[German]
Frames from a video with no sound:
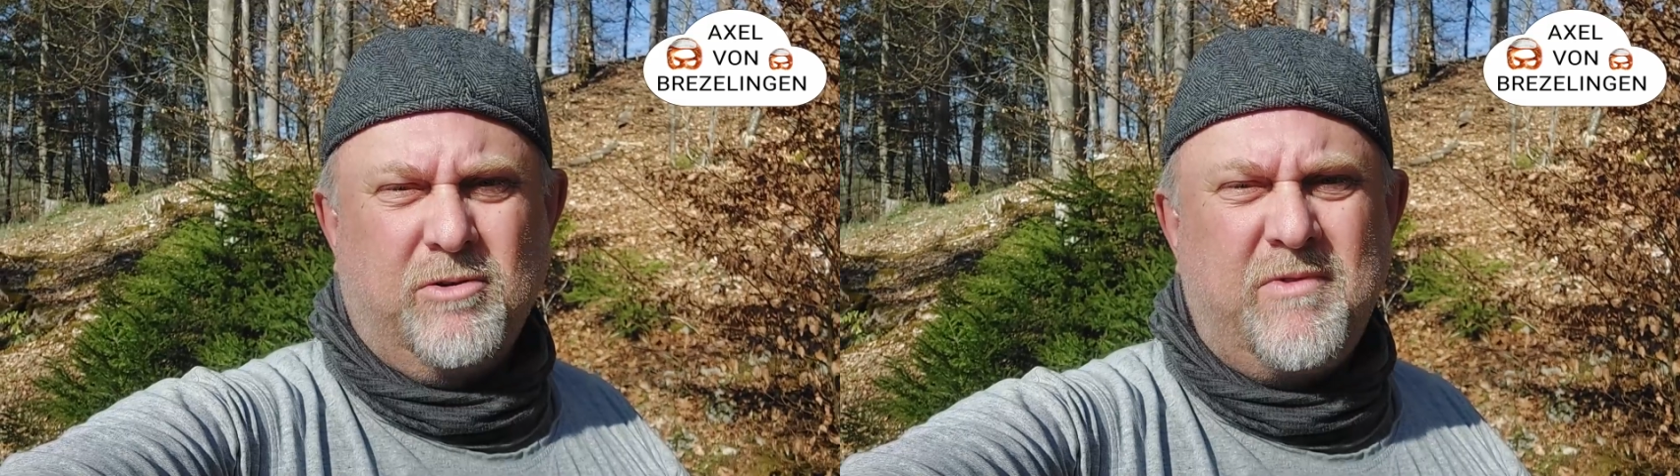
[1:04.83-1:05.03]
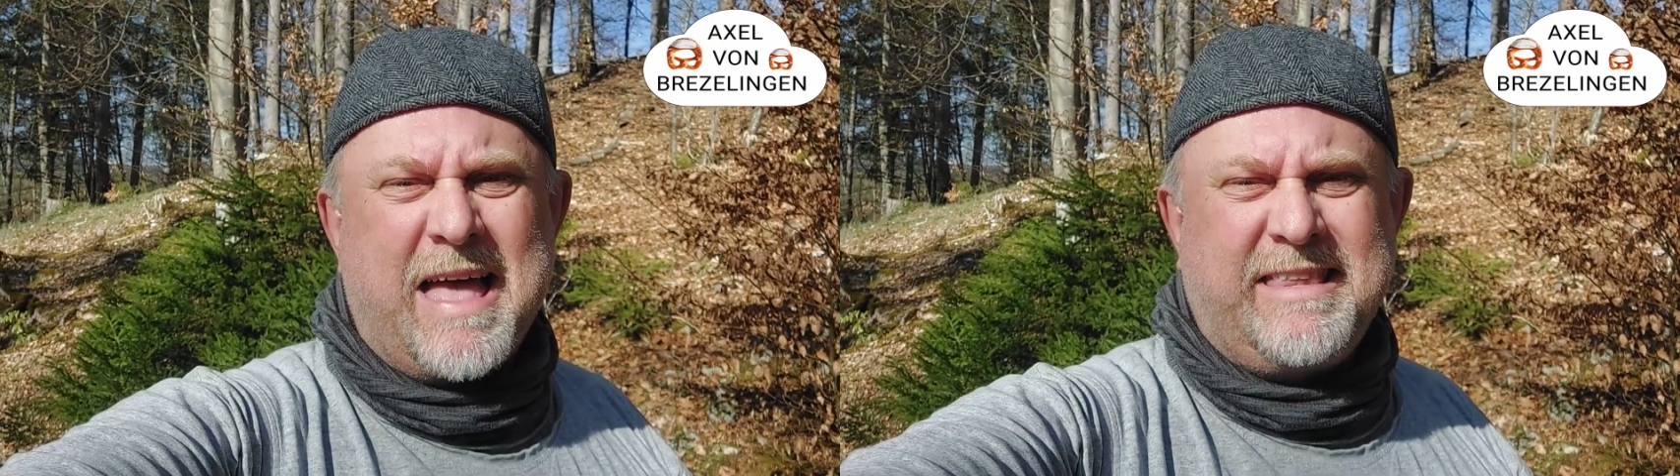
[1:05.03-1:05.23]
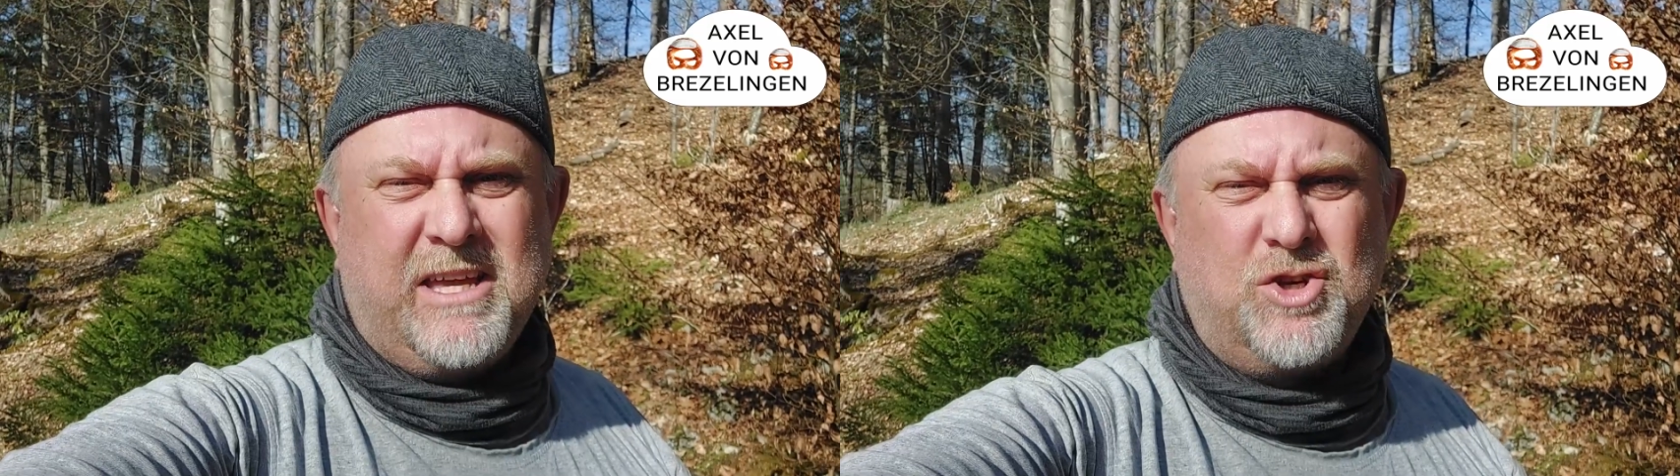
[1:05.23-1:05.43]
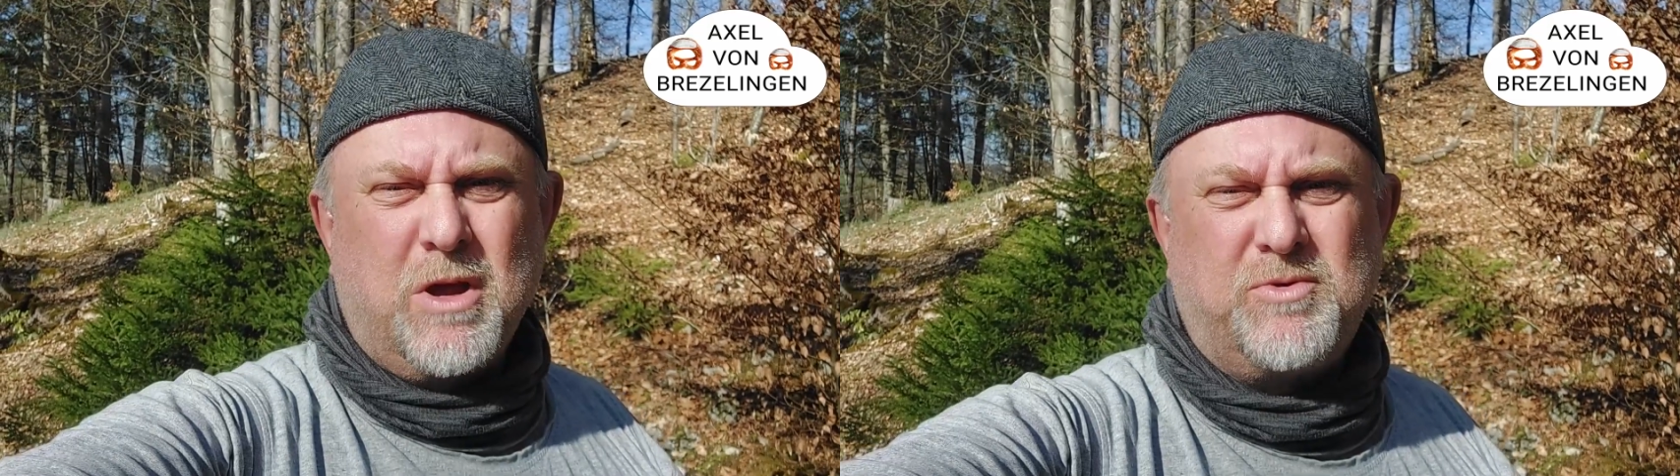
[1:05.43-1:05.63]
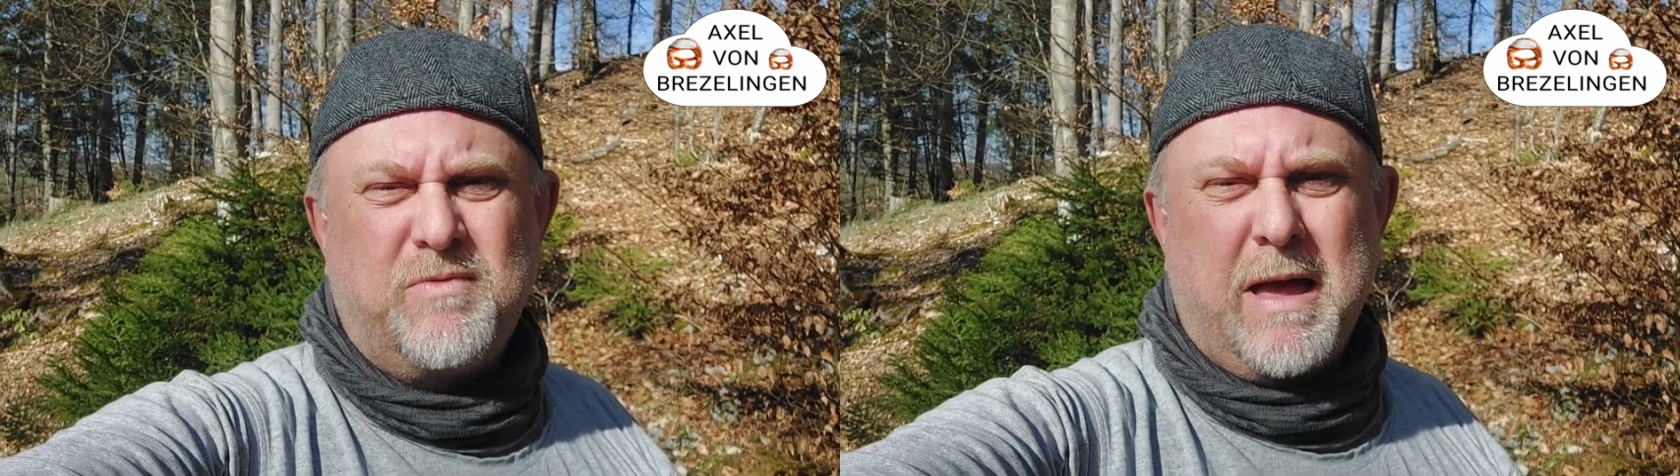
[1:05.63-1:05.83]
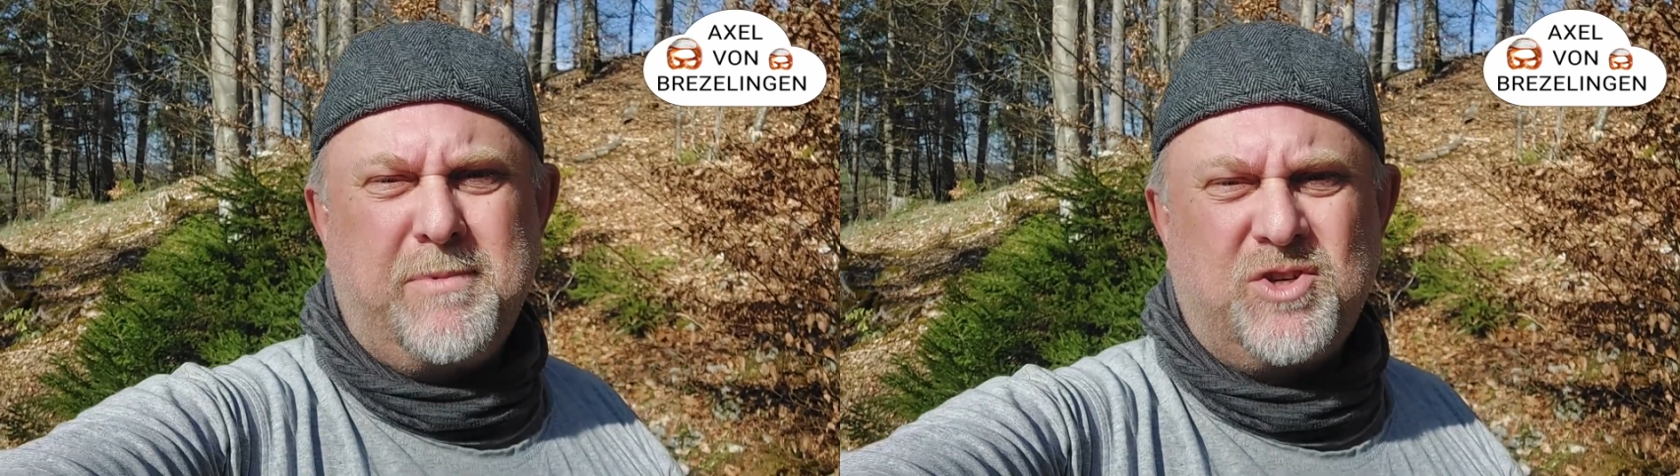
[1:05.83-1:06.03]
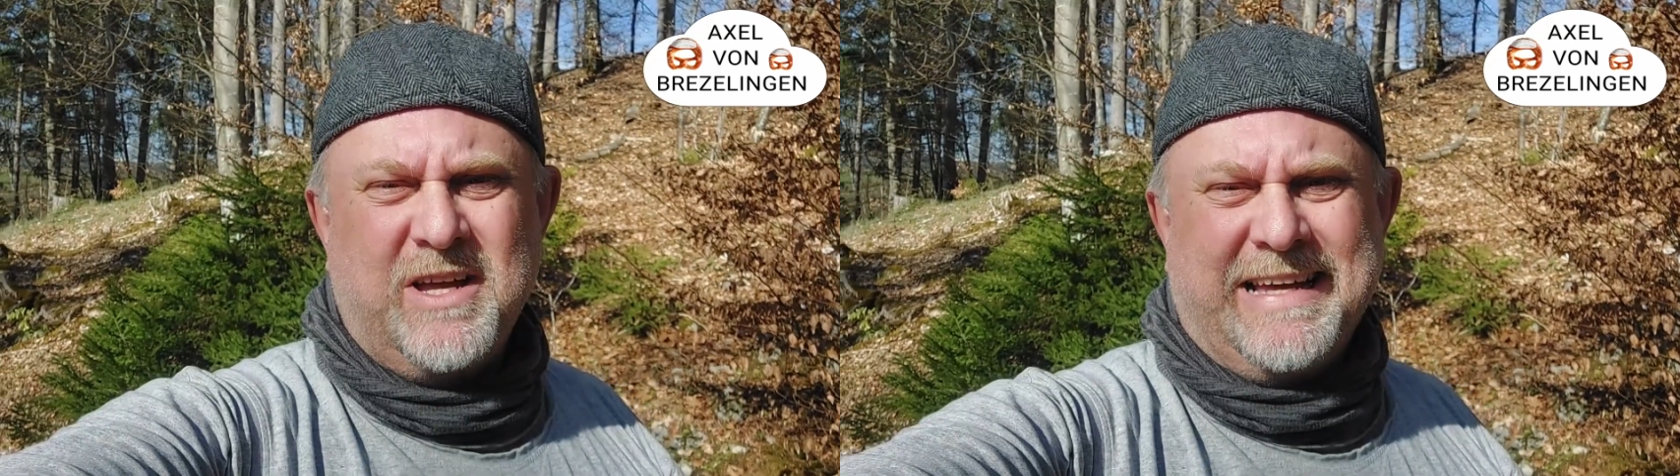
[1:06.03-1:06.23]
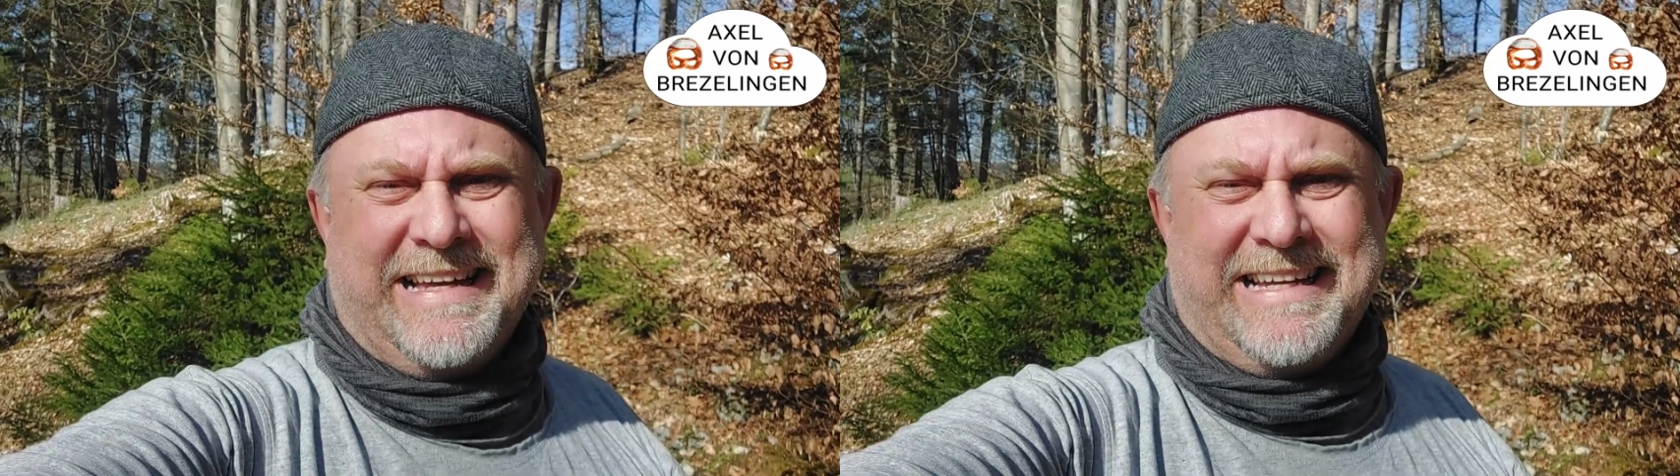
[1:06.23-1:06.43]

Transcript: Und Wertig ist im Schwäbischen